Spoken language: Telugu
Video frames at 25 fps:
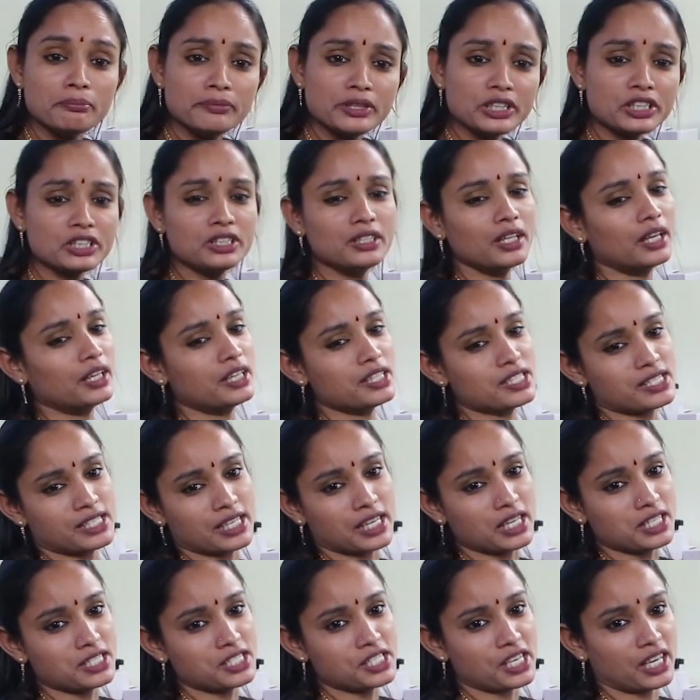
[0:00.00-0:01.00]
మిషనరీ
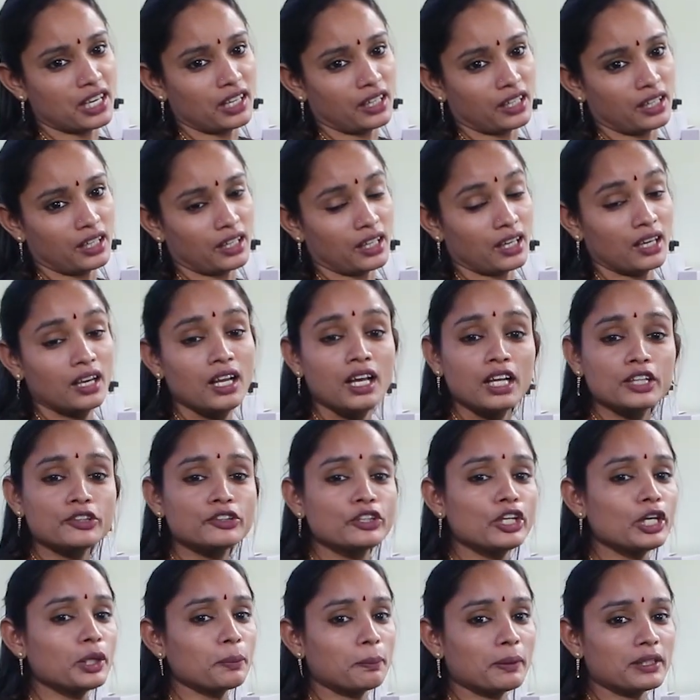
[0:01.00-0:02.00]
సేల్ చేయాలన్నా
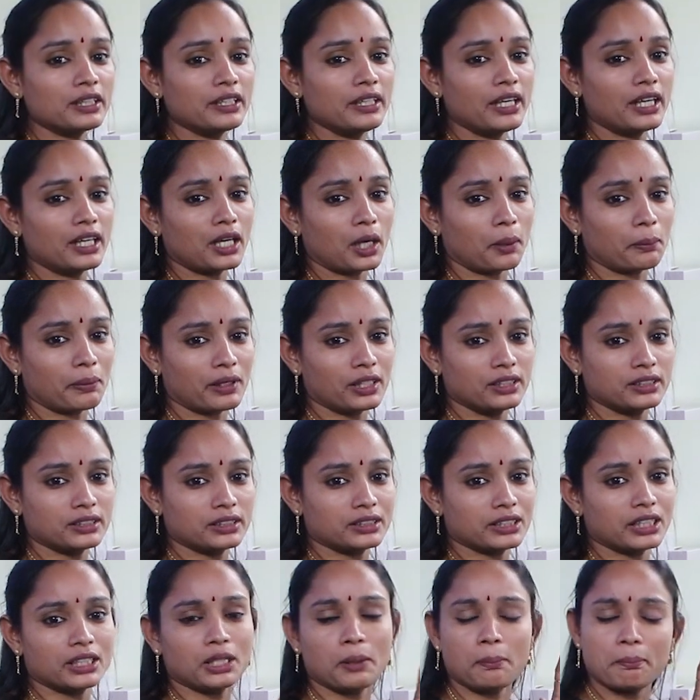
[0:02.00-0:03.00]
తిరుపతి
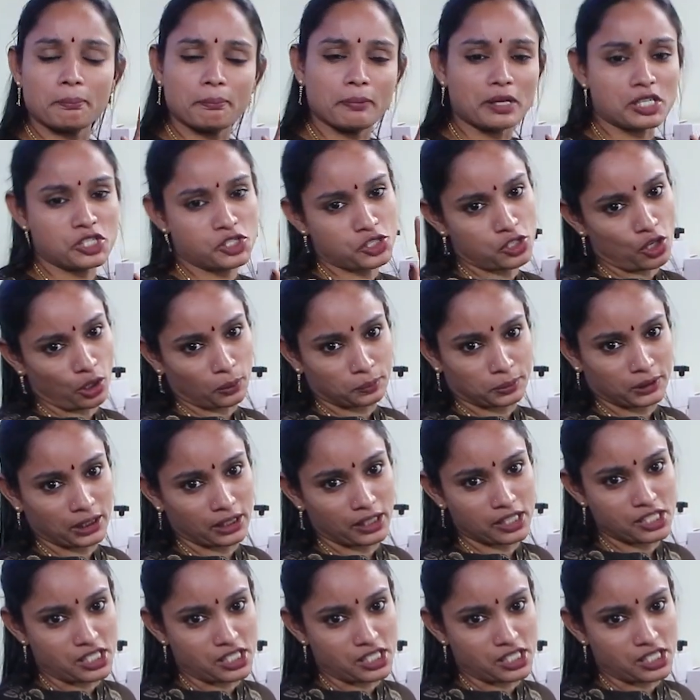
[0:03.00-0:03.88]
ఎంటర్ప్రైజెస్ అయితే బెస్ట్ ఆప్షన్